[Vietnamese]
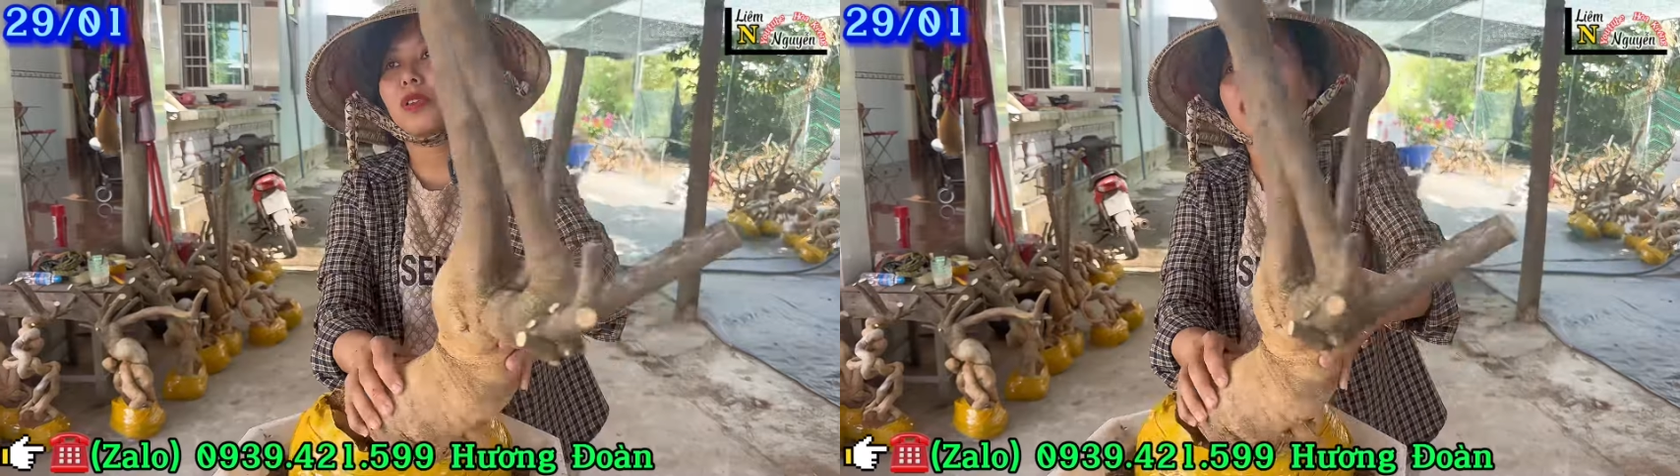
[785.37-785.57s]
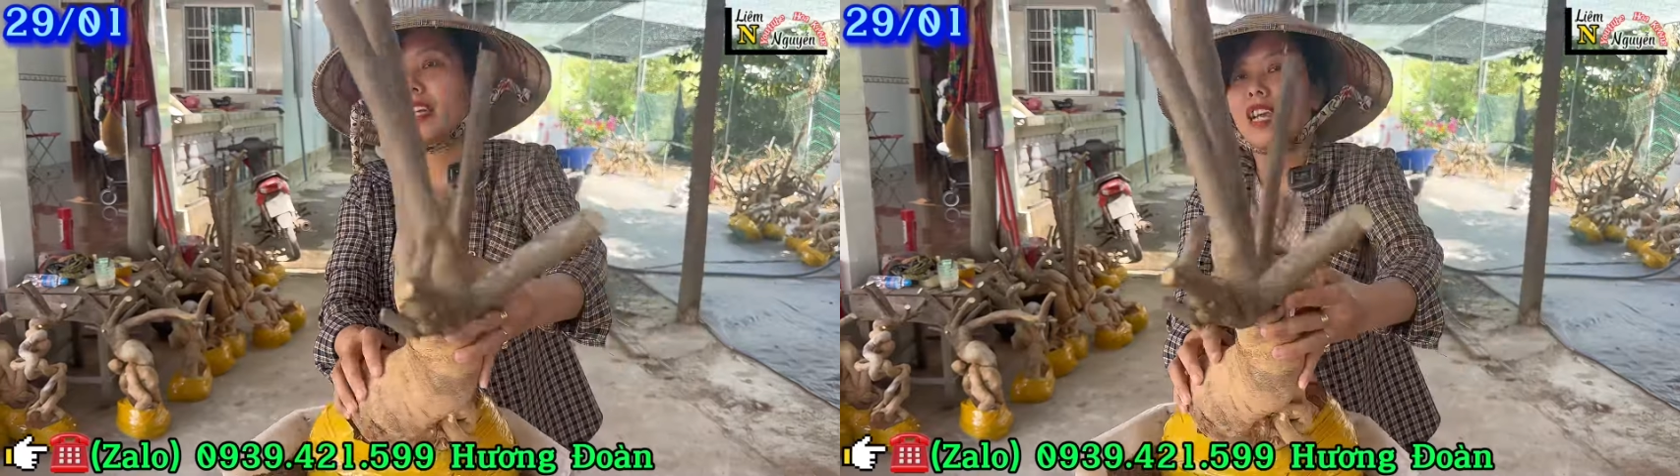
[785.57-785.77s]

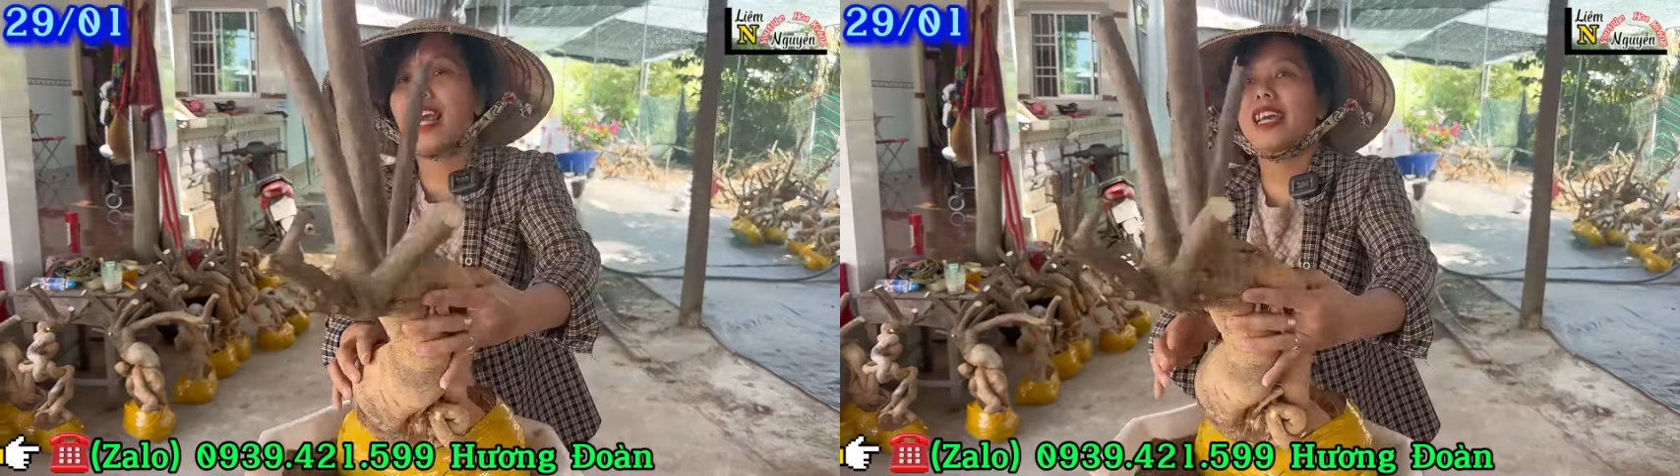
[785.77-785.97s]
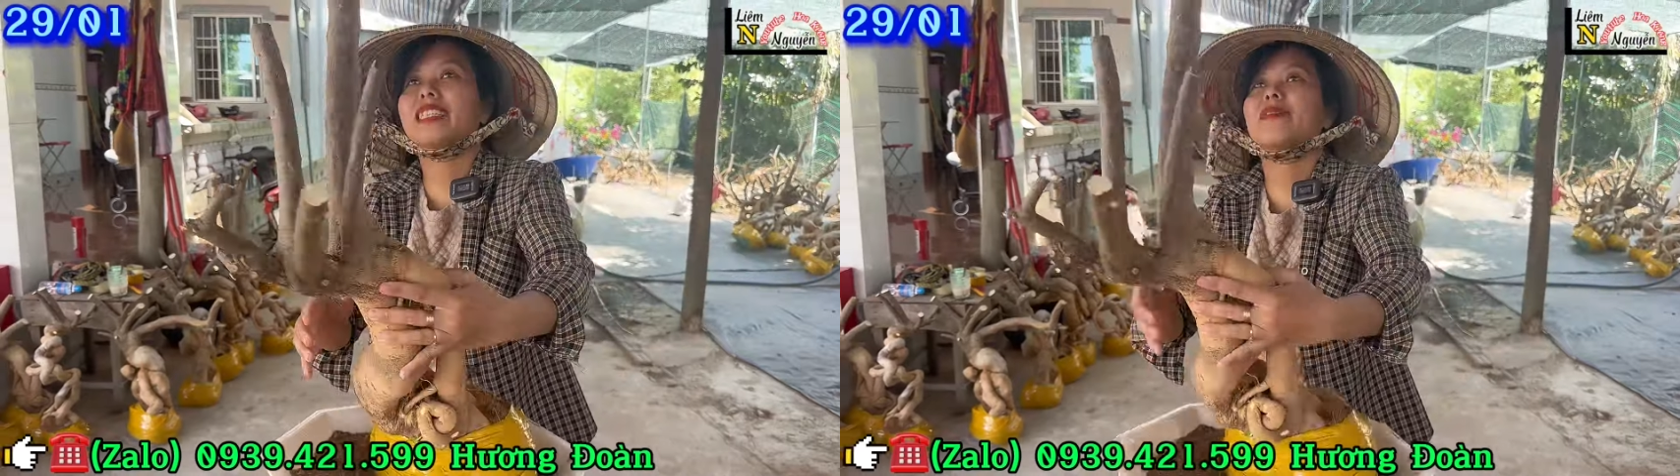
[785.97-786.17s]
chú anh chị ơi.
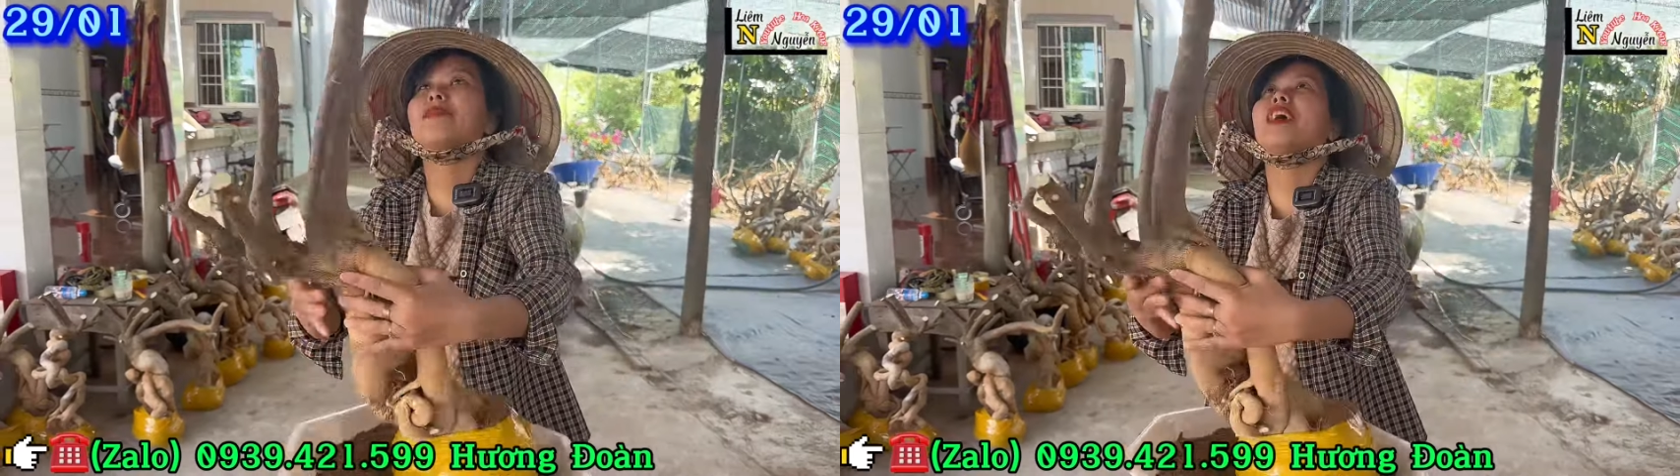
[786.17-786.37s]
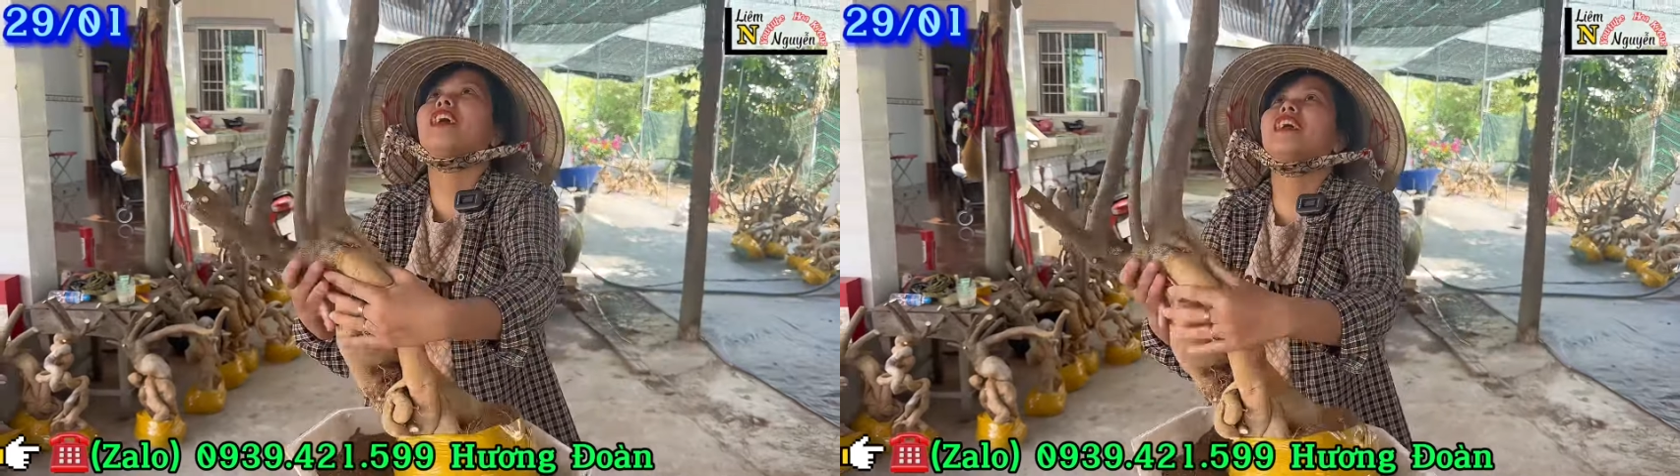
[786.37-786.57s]

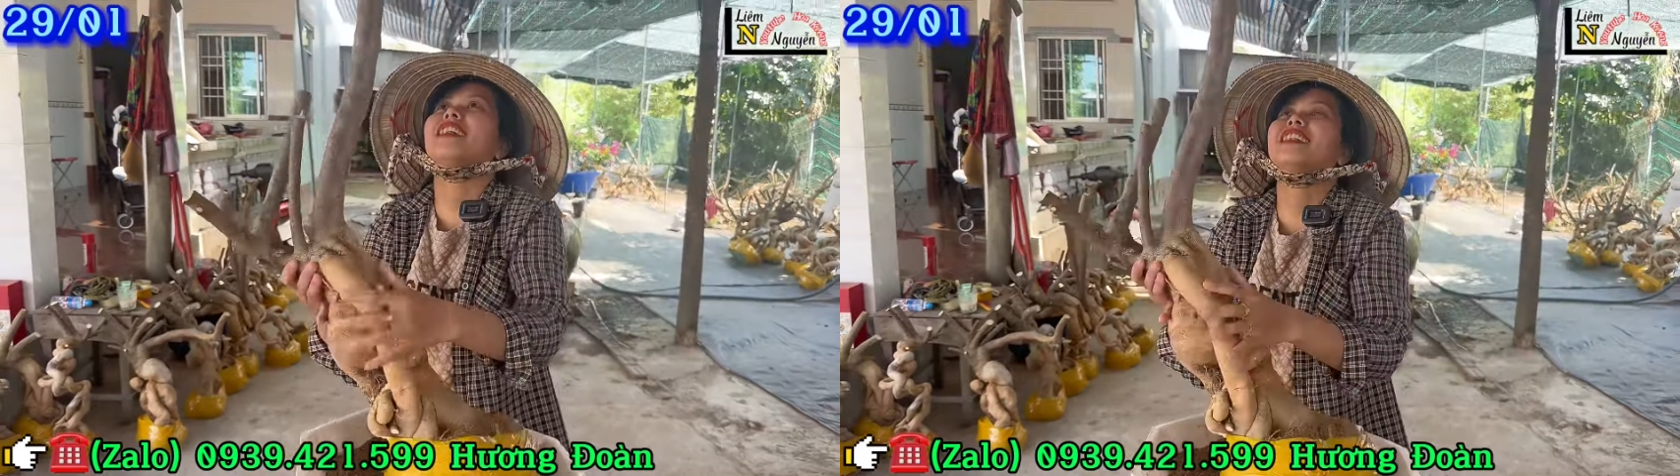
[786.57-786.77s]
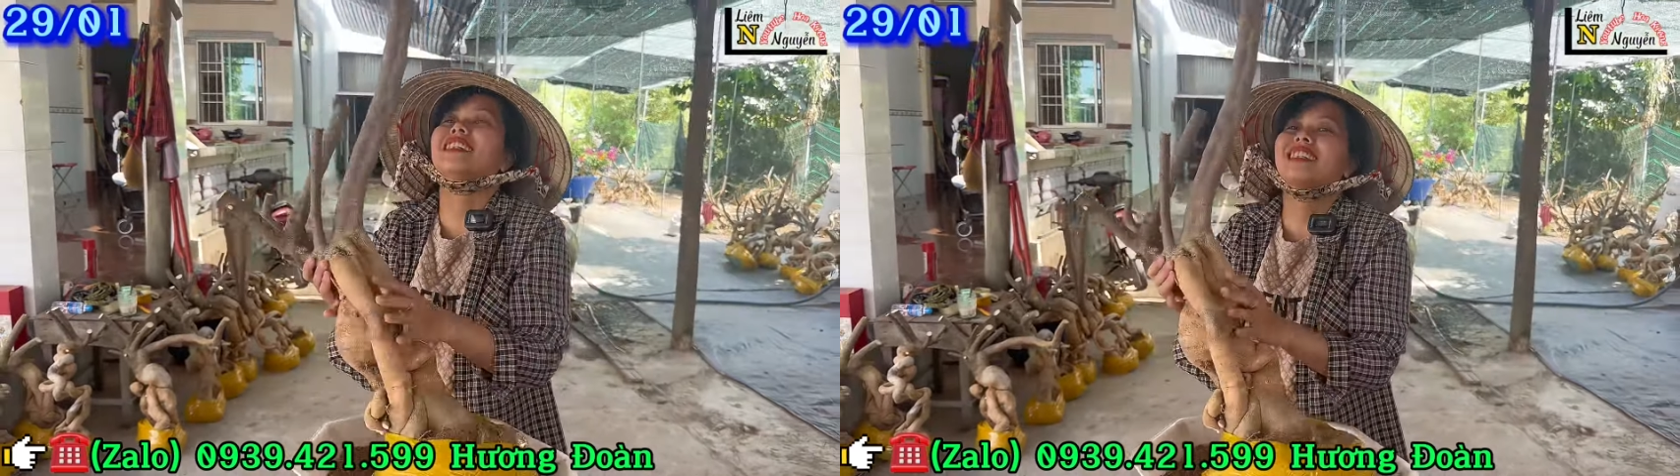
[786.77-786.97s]
200 thôi.
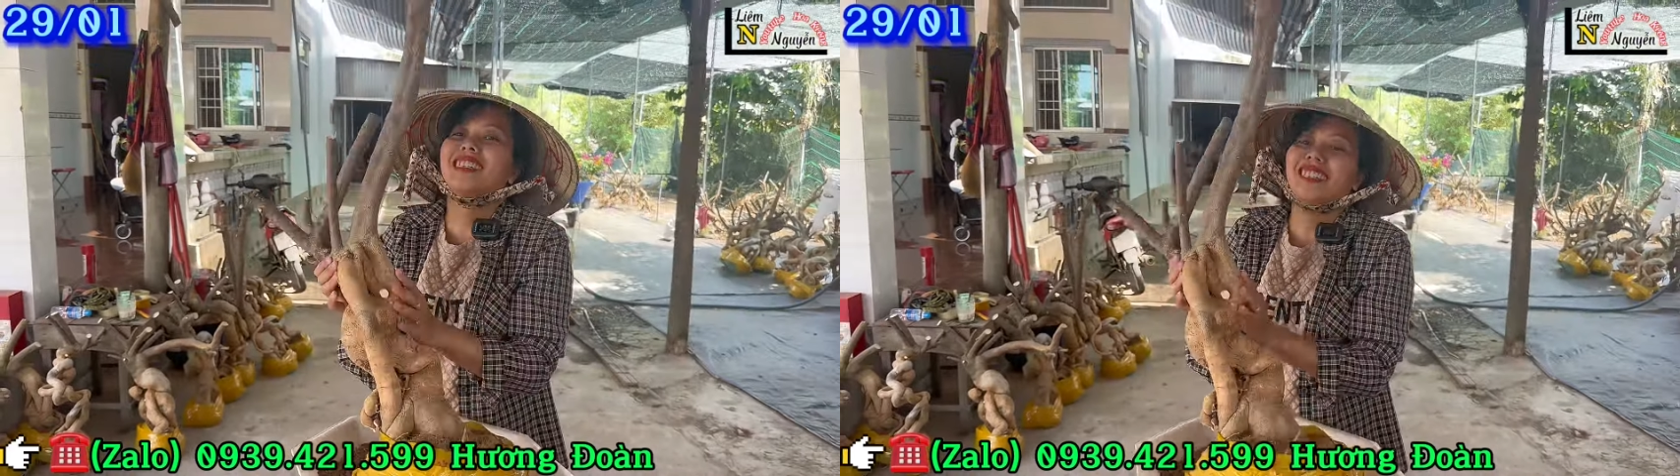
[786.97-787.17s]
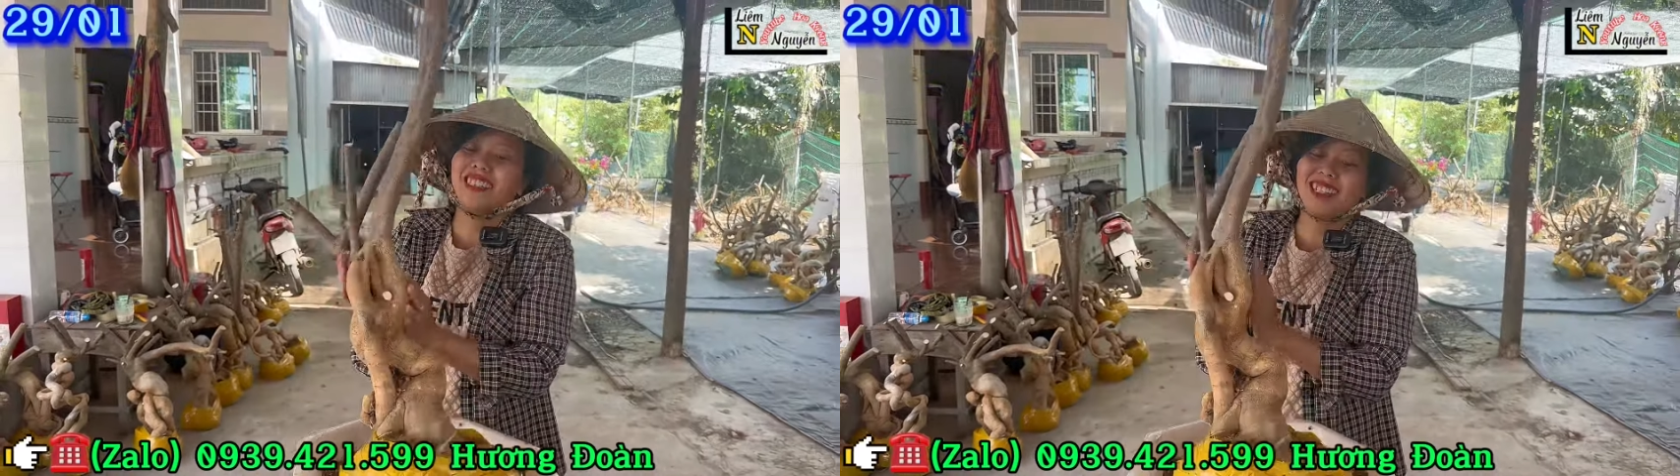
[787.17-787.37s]

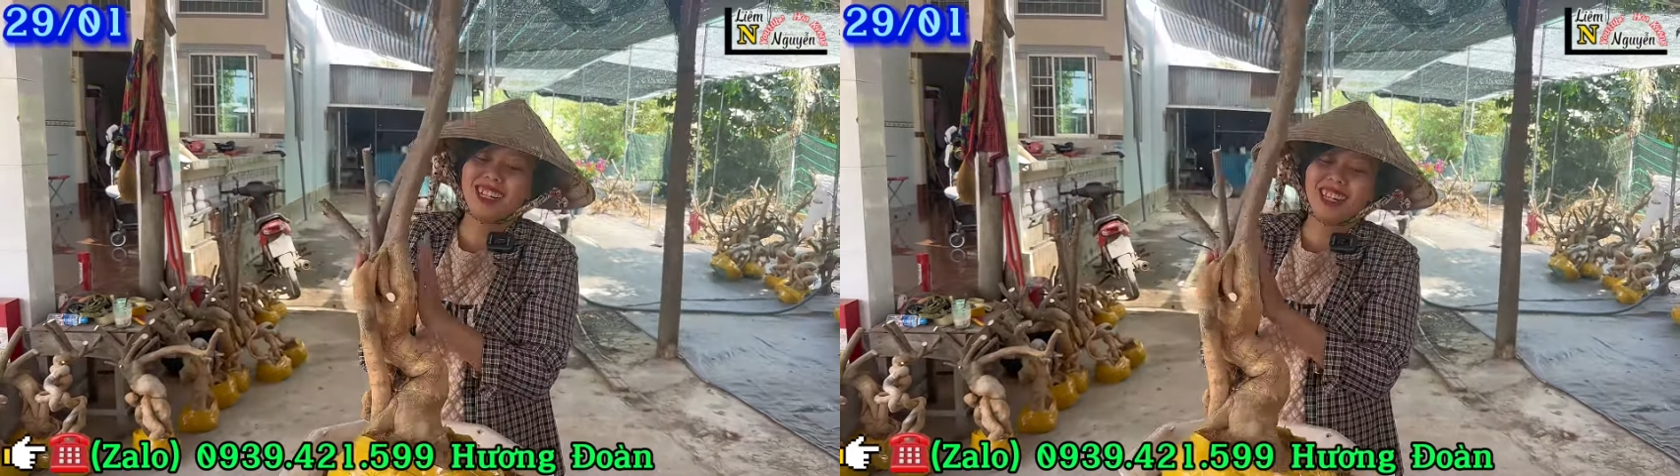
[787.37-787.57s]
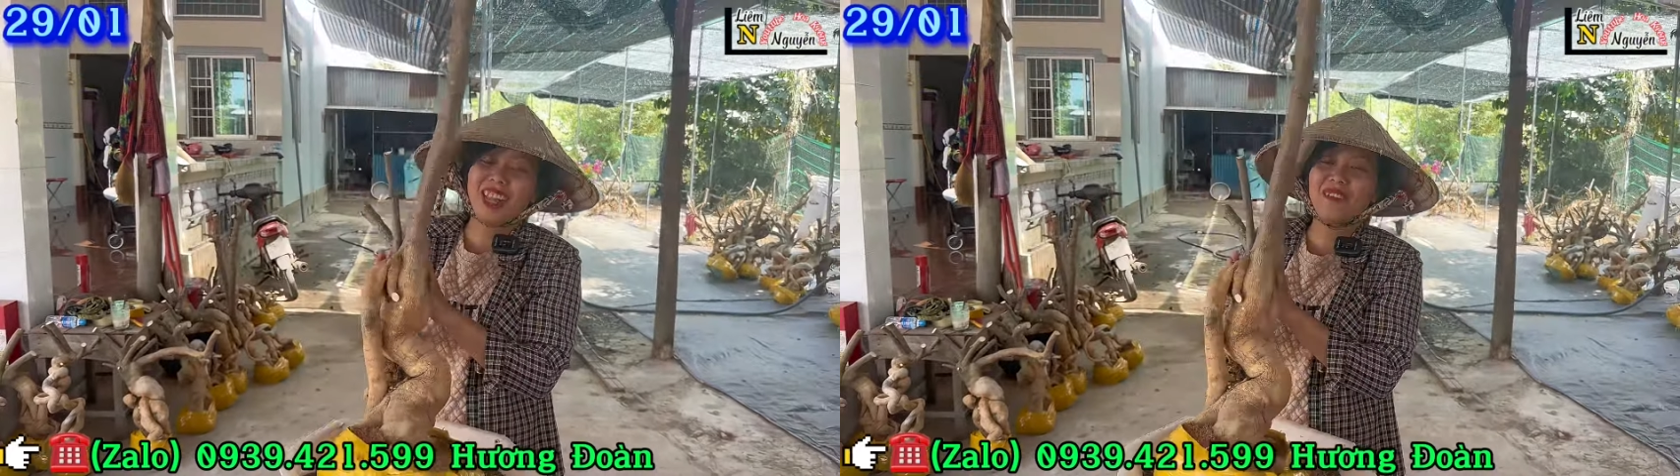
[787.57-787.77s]

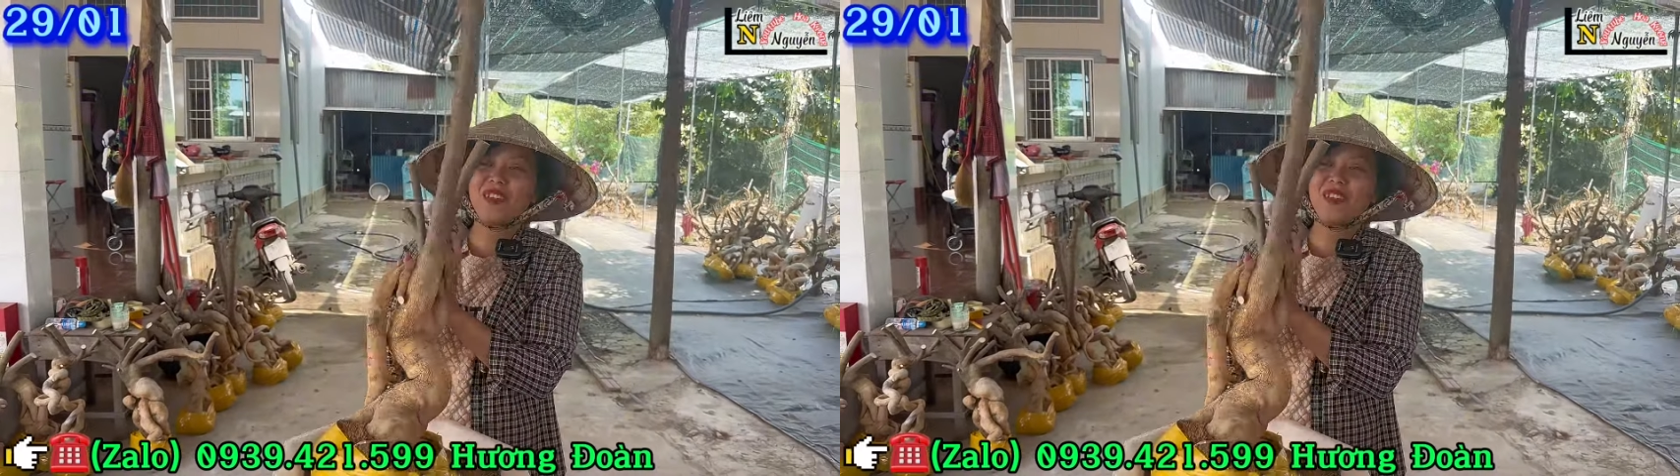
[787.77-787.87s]
Rất là dễ